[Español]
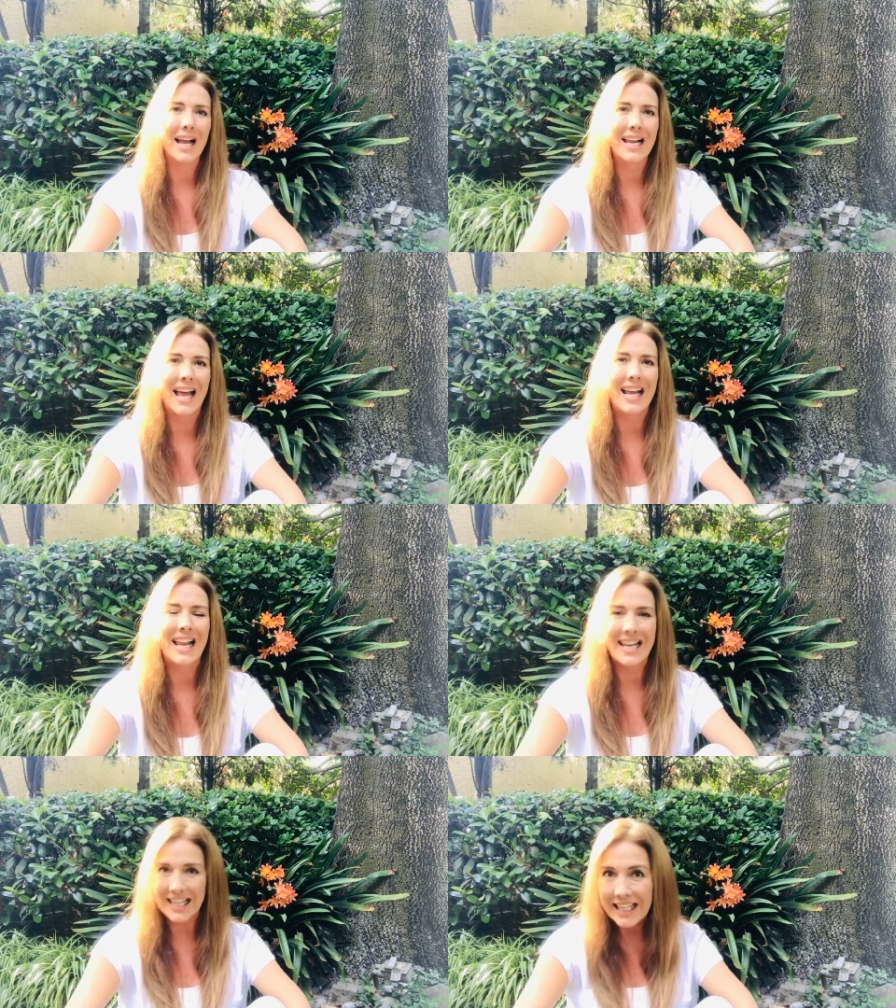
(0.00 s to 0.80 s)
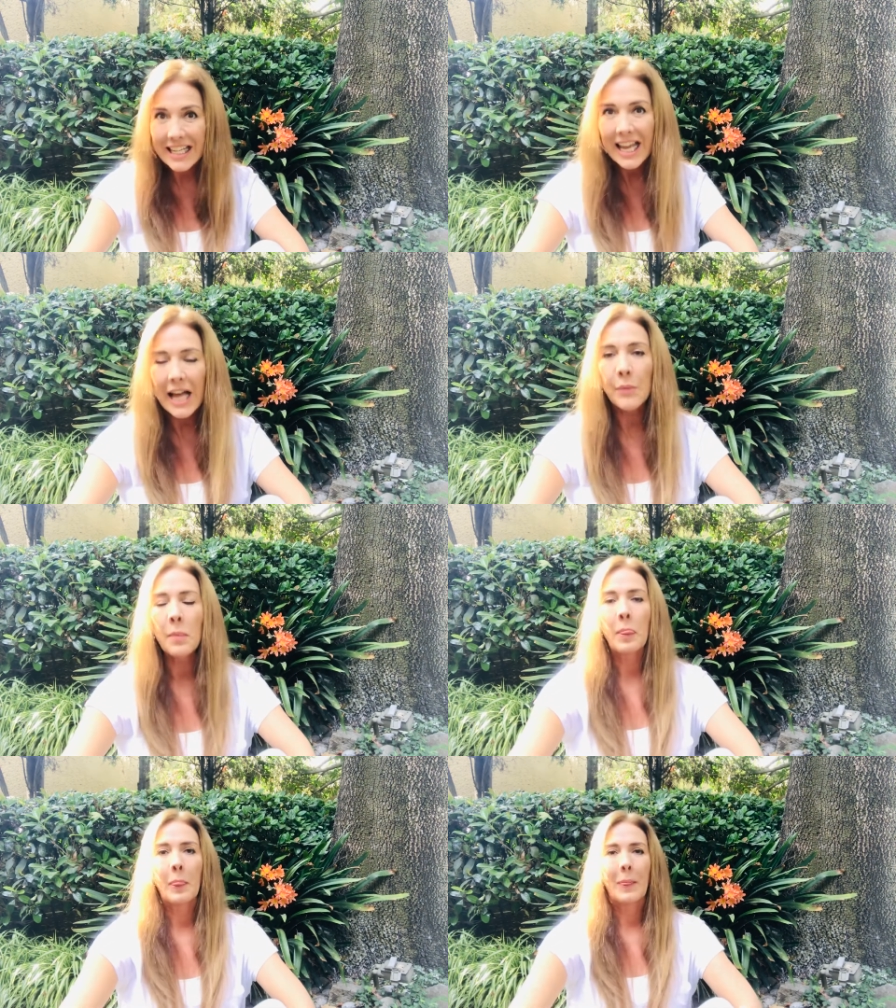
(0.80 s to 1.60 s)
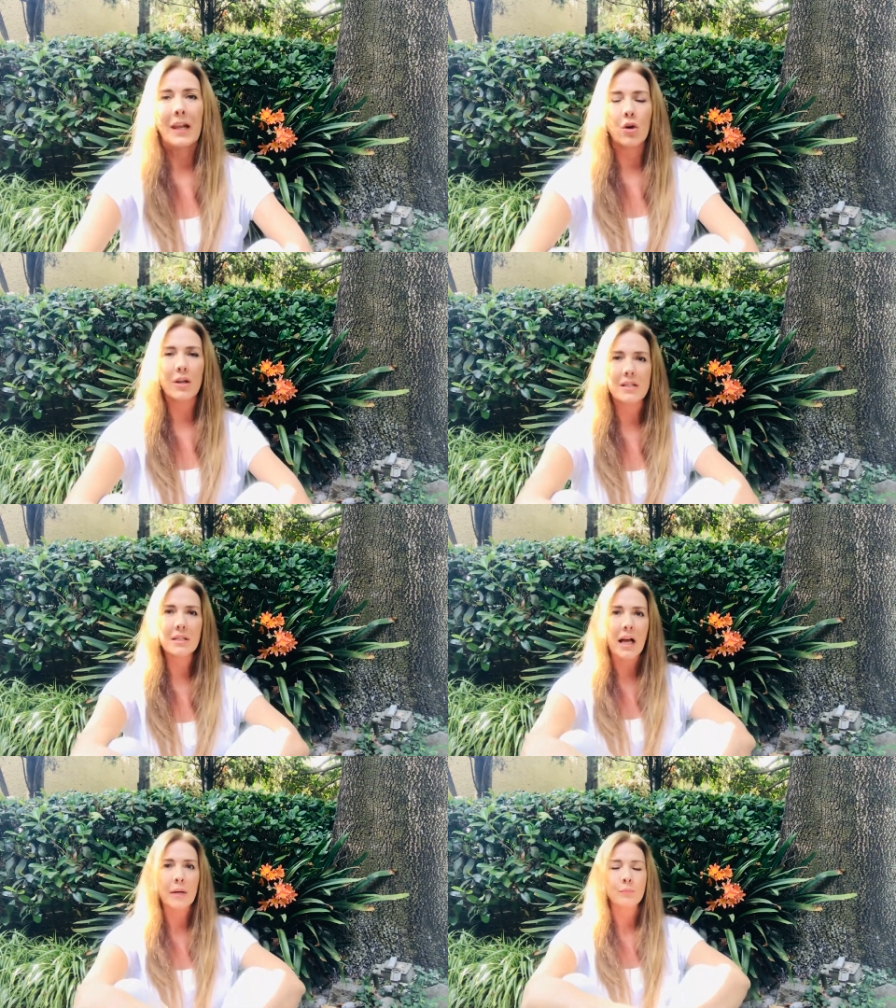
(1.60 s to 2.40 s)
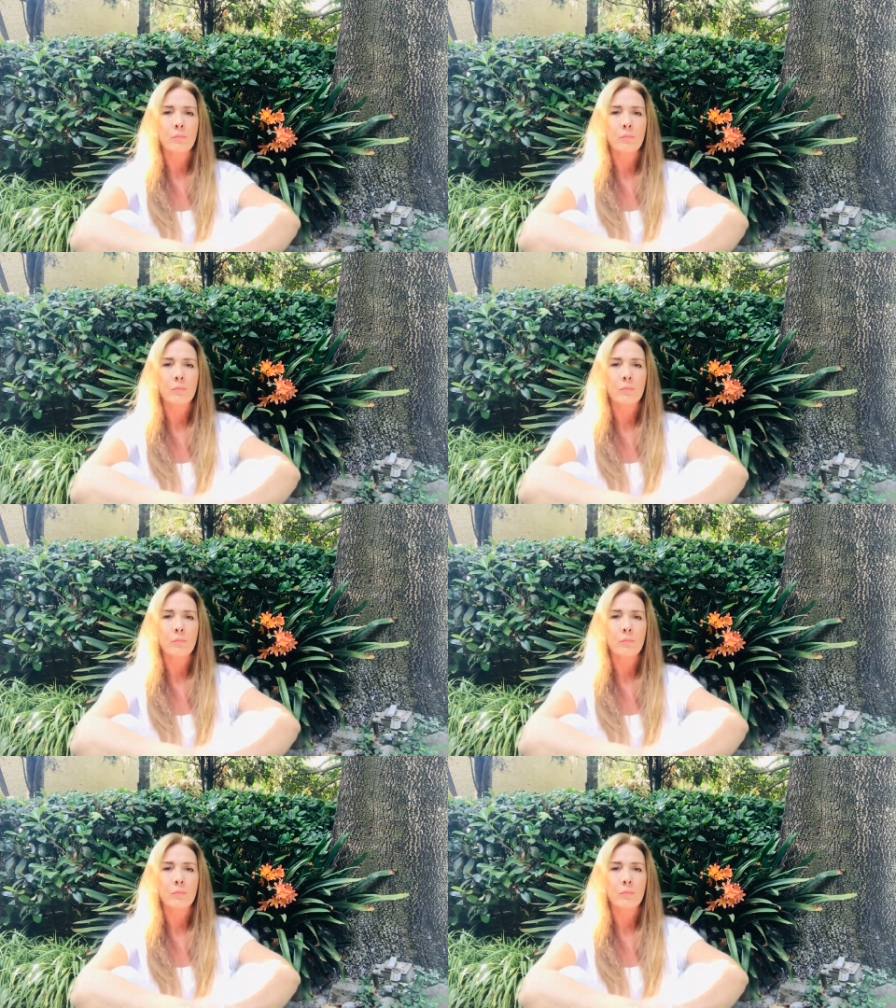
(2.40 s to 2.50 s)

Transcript: la energía de lo que está